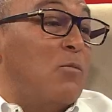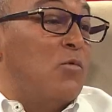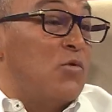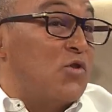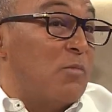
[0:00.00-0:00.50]

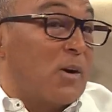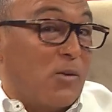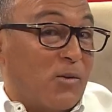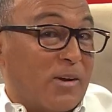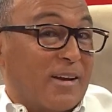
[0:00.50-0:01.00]
mucho
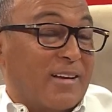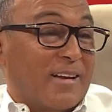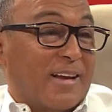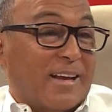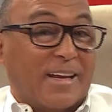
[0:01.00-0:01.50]
mejor
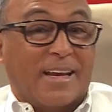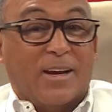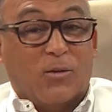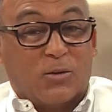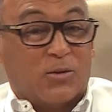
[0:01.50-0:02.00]

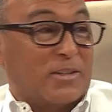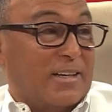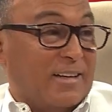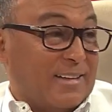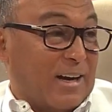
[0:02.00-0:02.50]
que otros
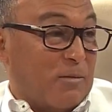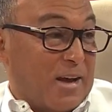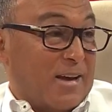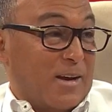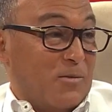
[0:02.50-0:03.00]
que
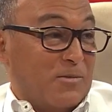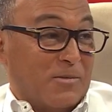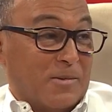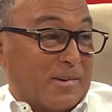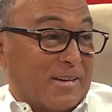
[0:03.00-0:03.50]
trabajan en,
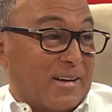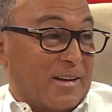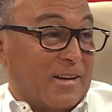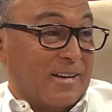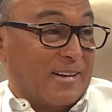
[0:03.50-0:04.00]
un, eh,
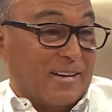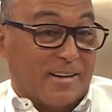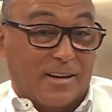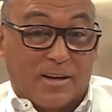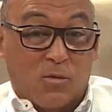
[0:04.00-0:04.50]
eh,
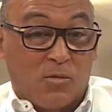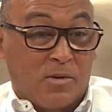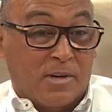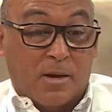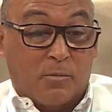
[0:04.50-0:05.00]
eh, en
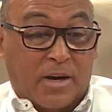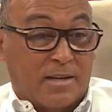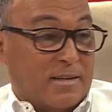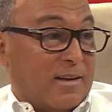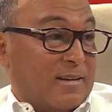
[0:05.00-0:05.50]
una
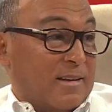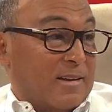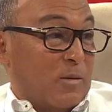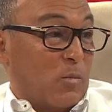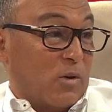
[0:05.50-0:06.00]
empresa.
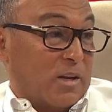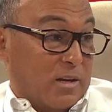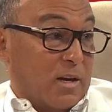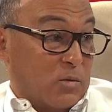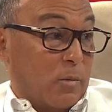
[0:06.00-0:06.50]
porque
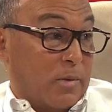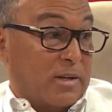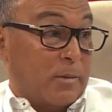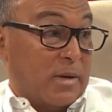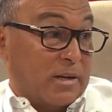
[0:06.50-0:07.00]
tiene su
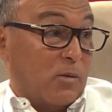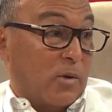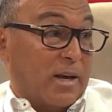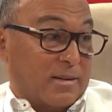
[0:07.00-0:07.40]
empresa particular.